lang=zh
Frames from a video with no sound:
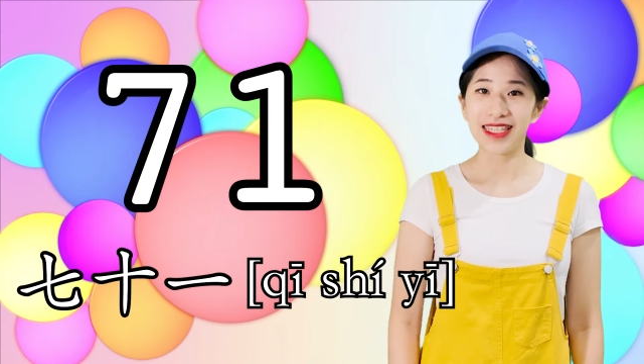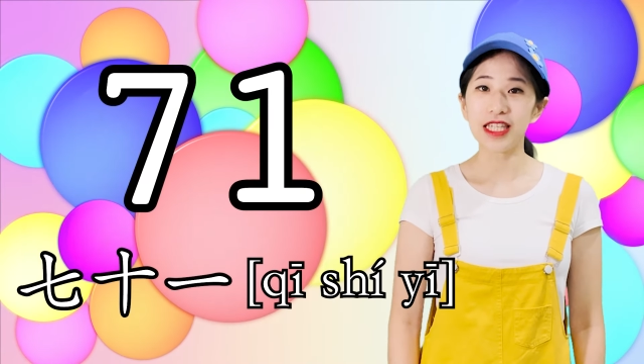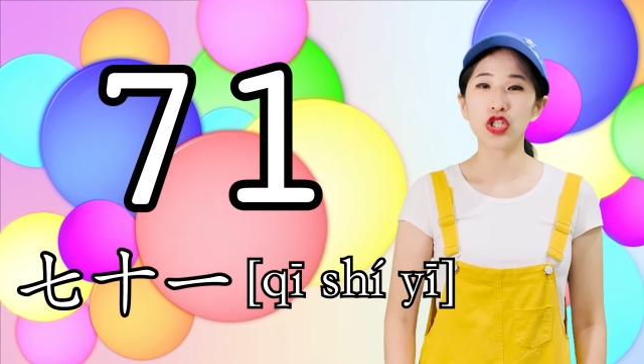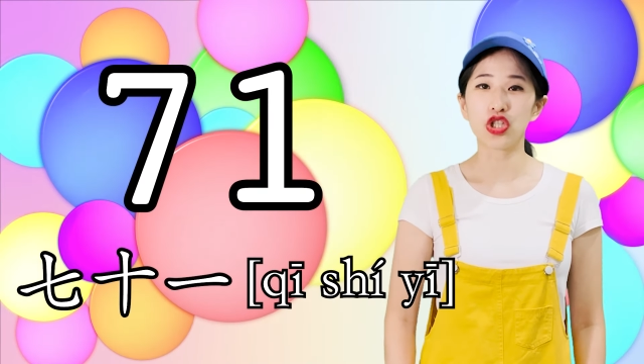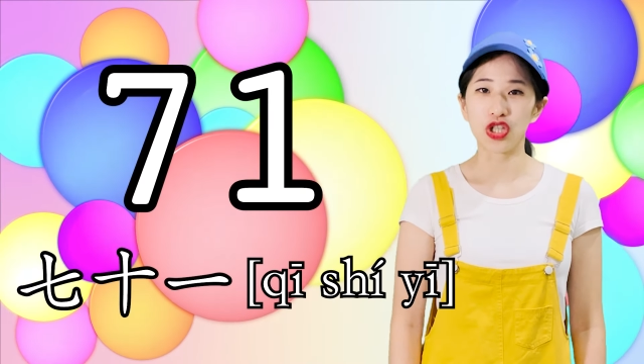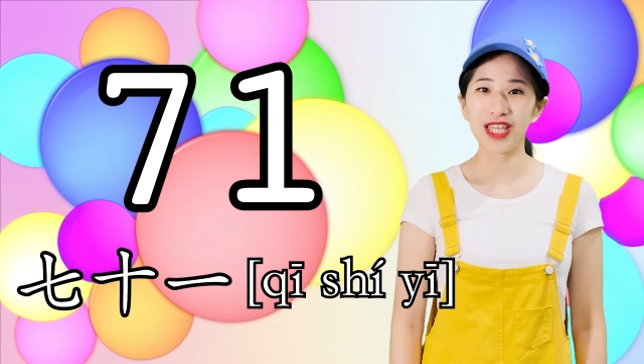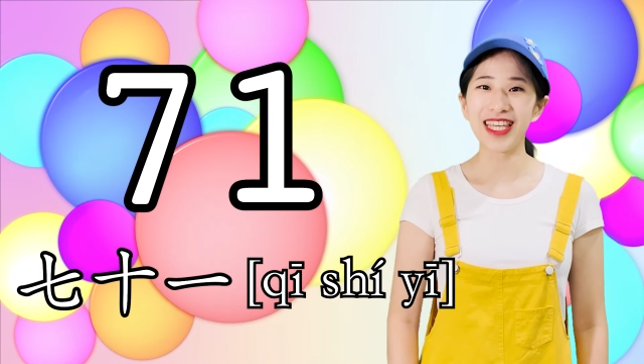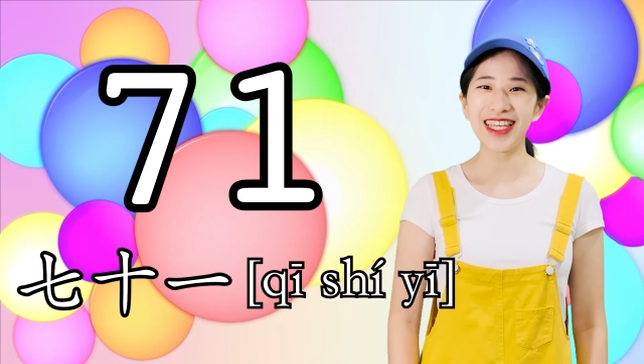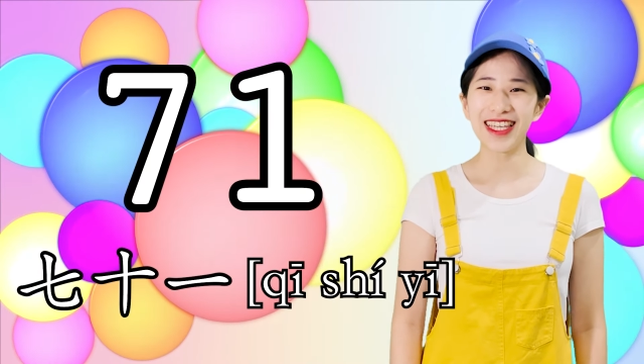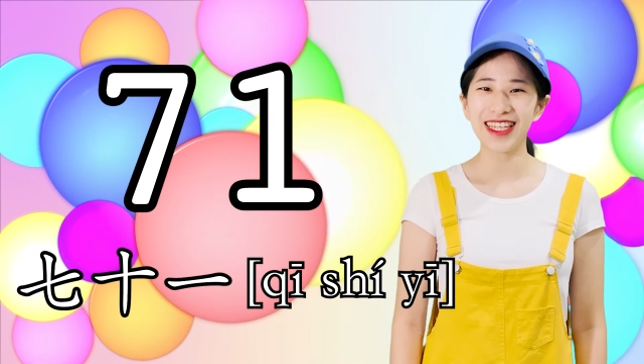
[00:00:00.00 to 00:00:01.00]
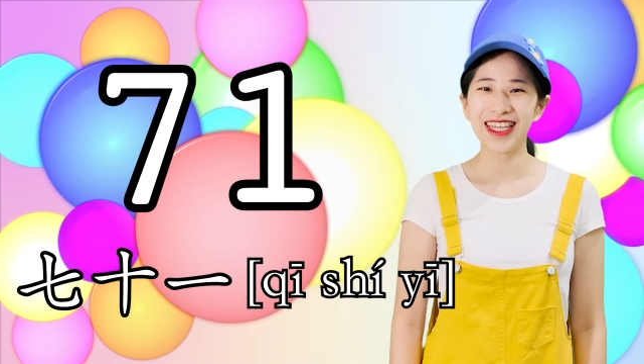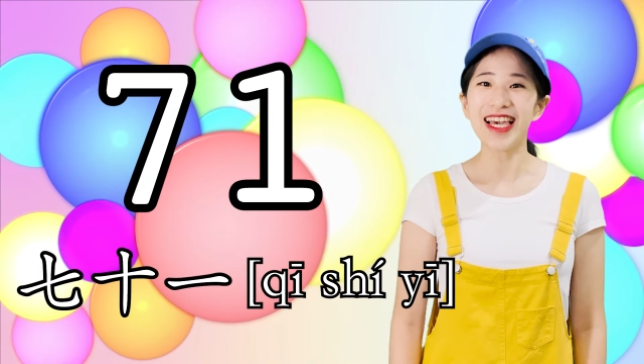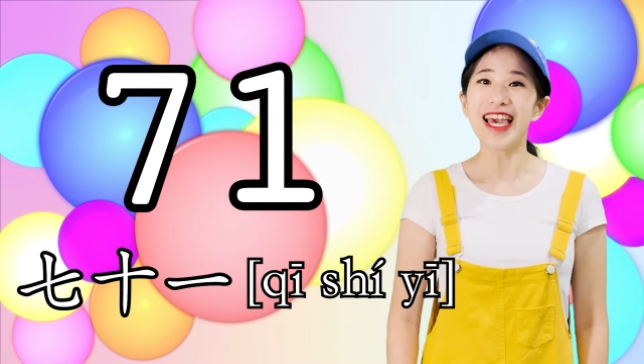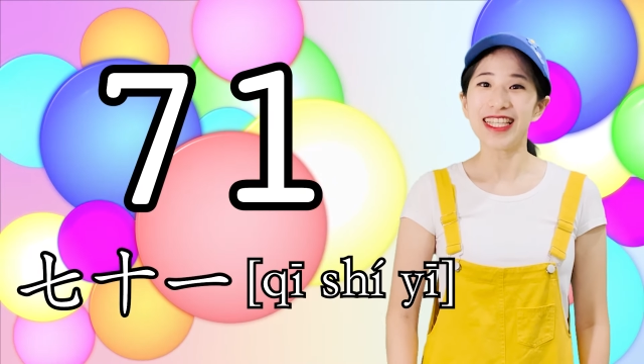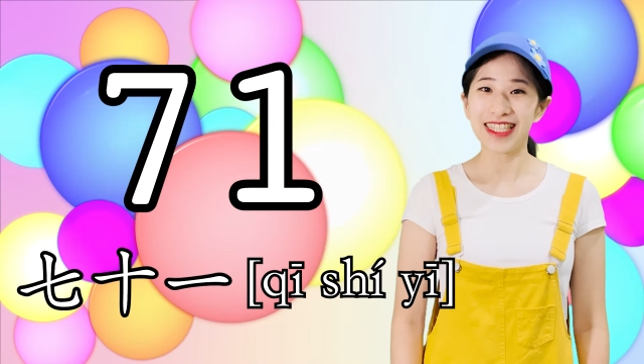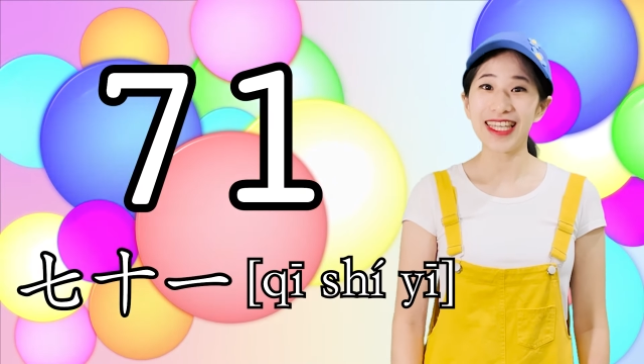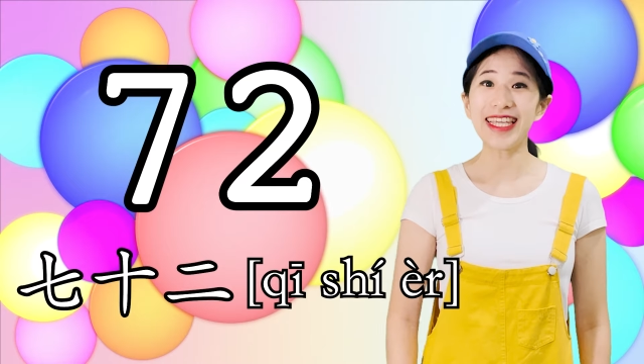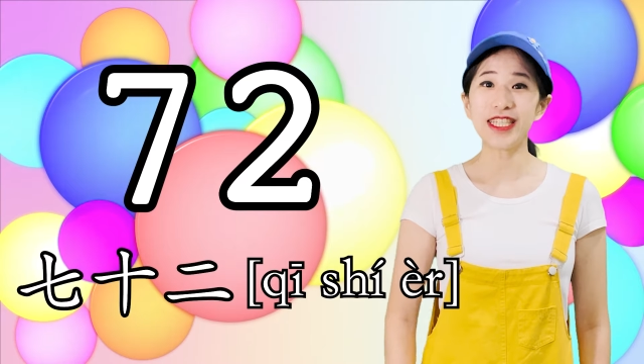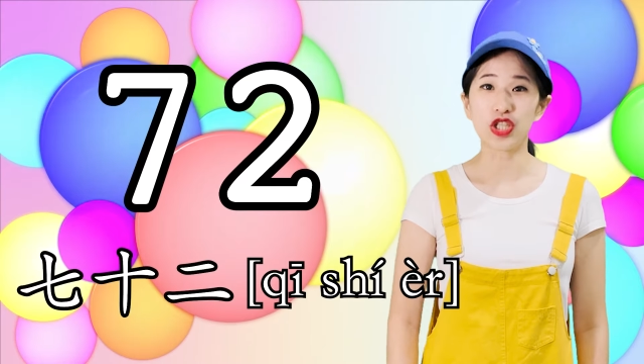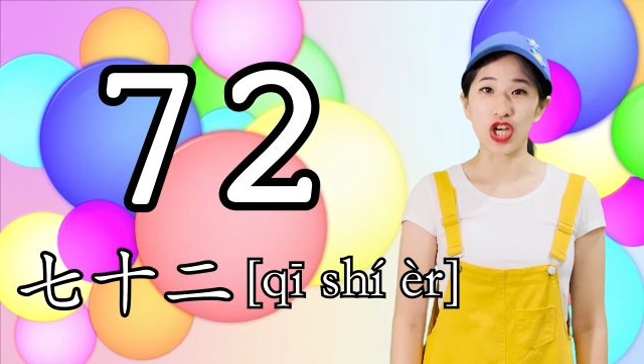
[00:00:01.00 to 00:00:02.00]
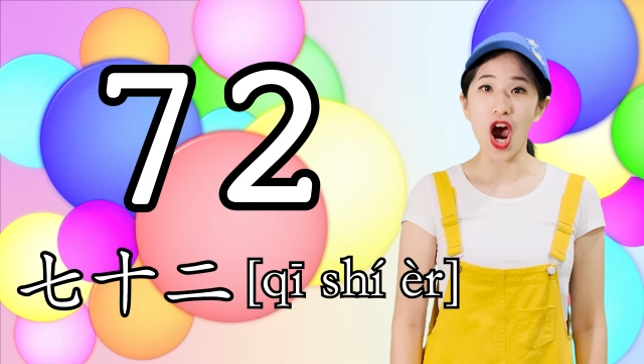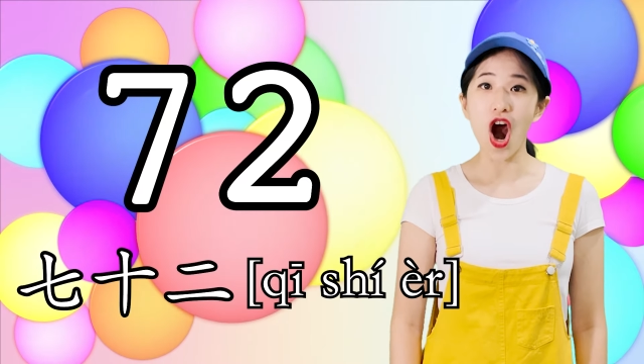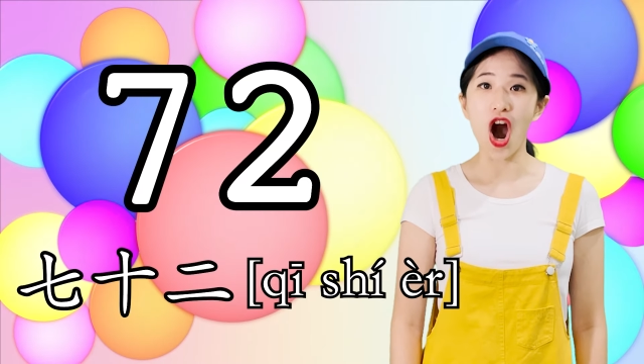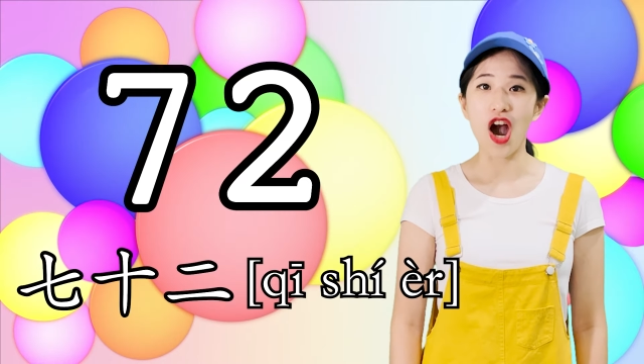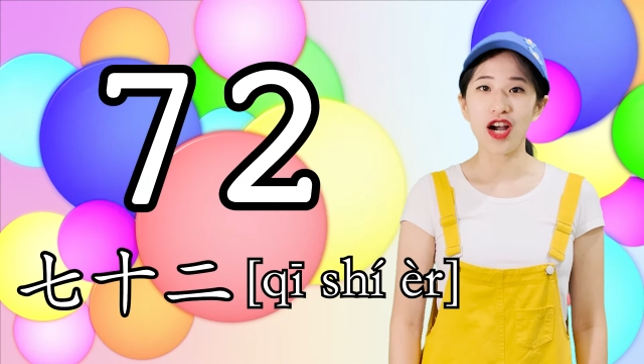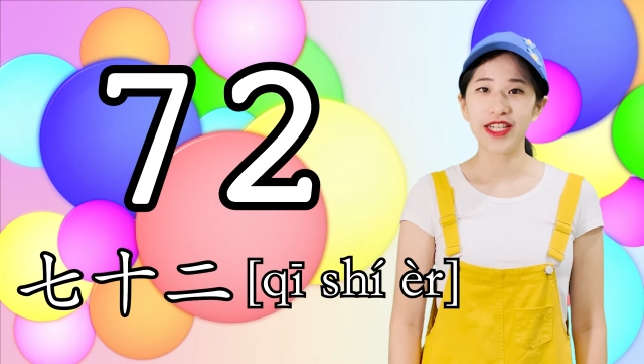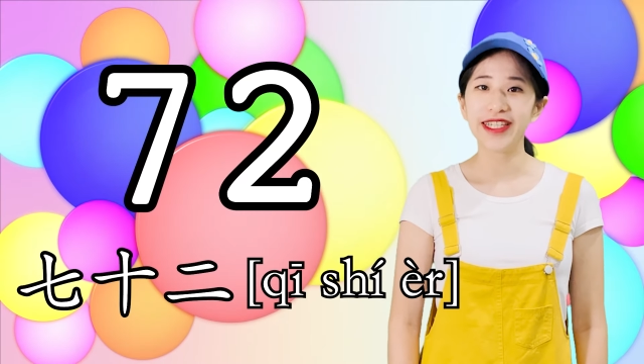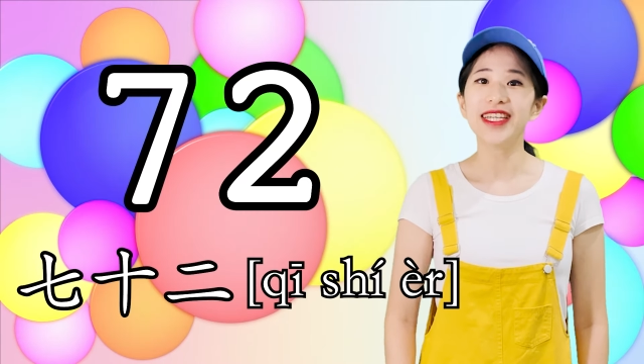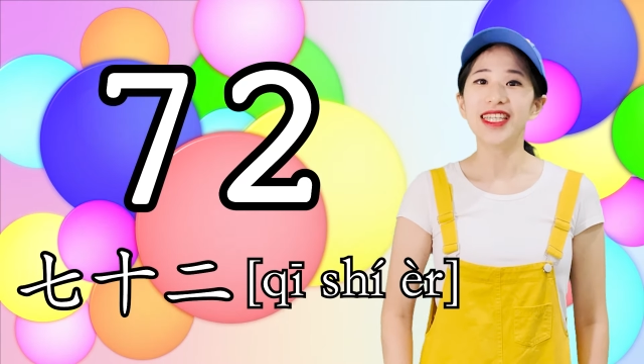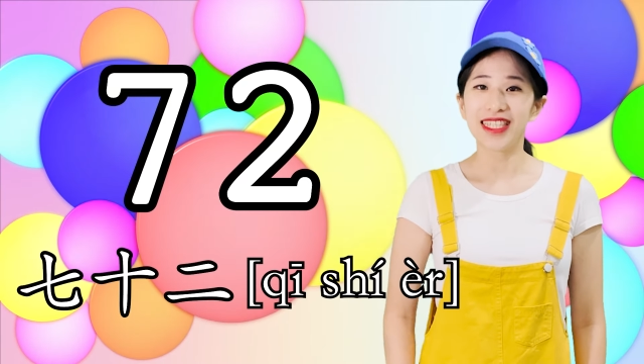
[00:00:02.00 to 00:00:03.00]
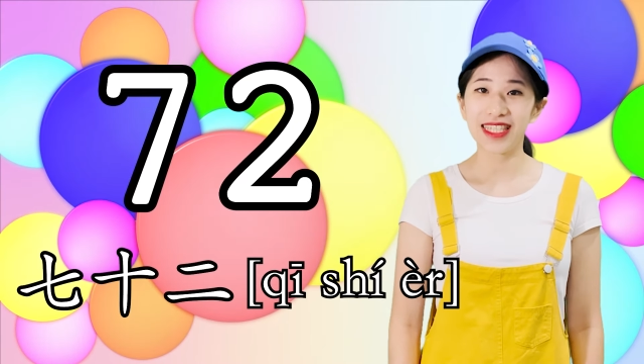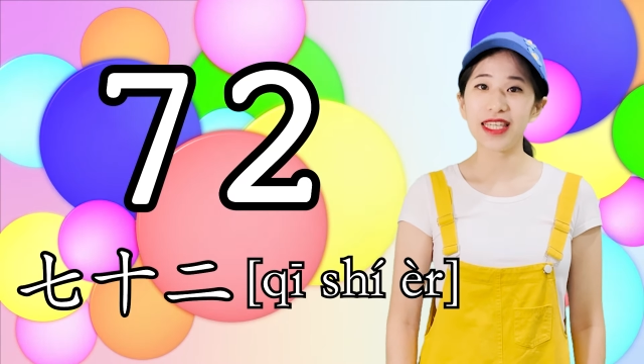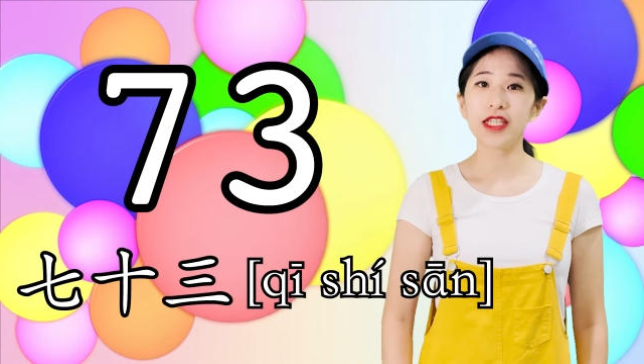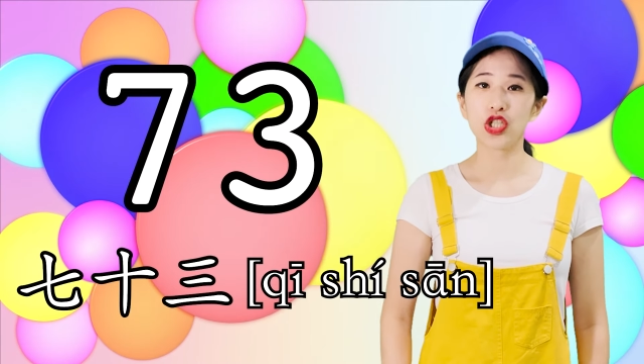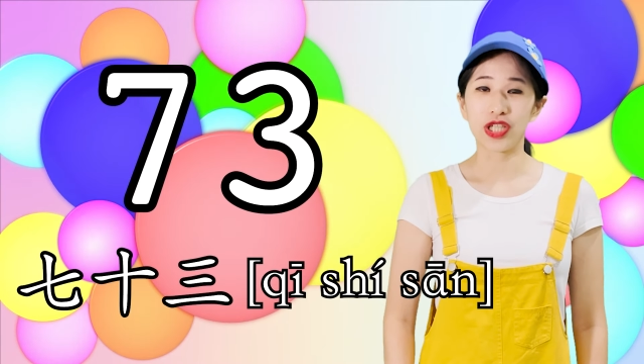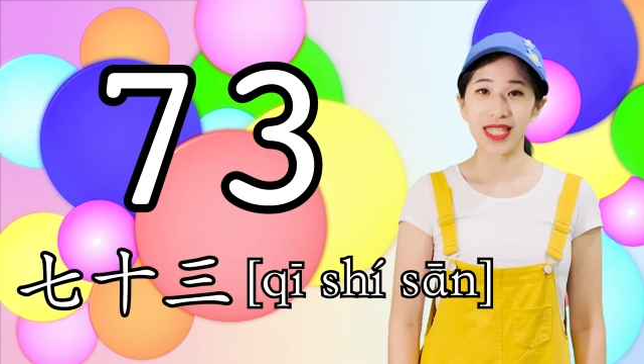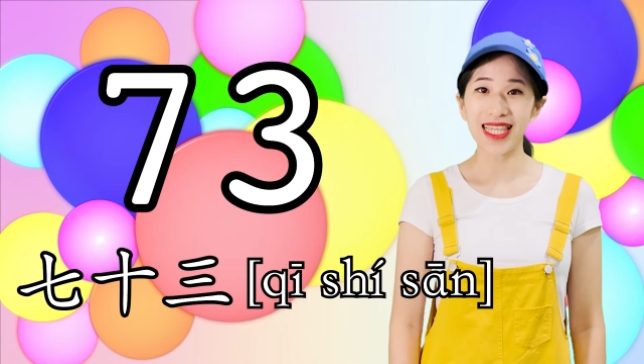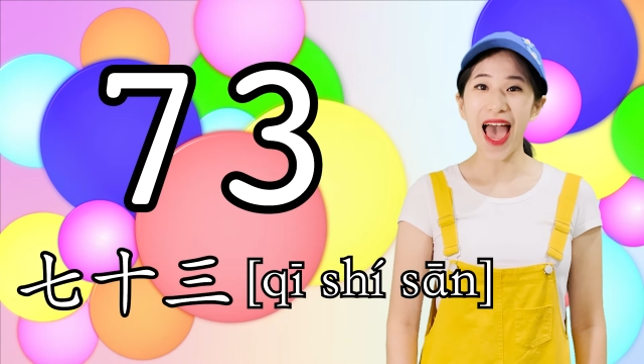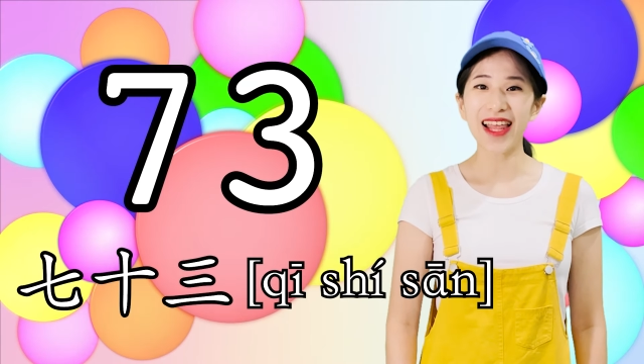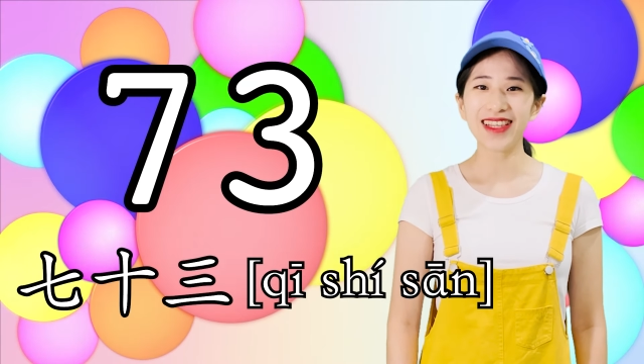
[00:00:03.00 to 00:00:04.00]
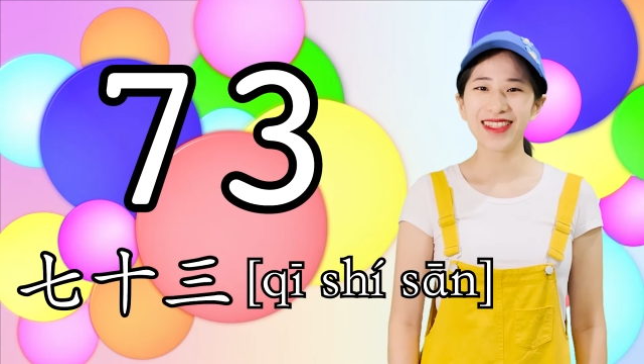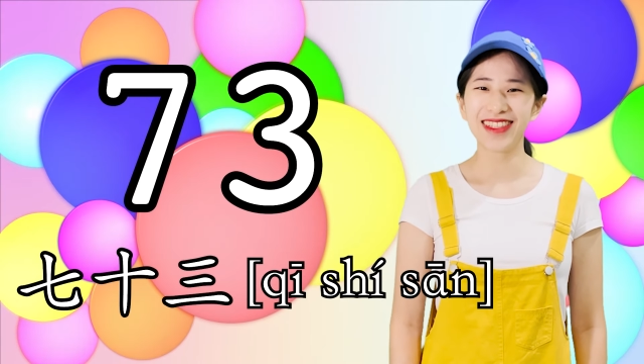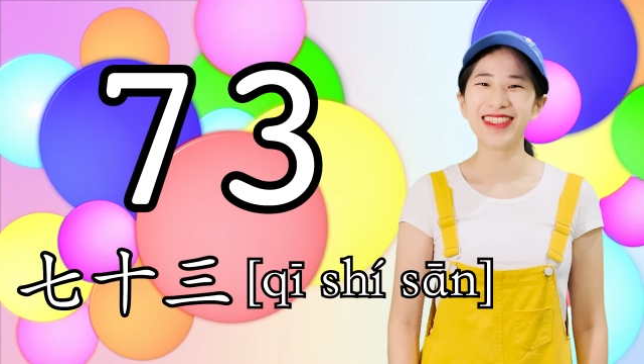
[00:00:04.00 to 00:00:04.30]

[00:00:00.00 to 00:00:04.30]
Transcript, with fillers: 七十一、七十二、七十三、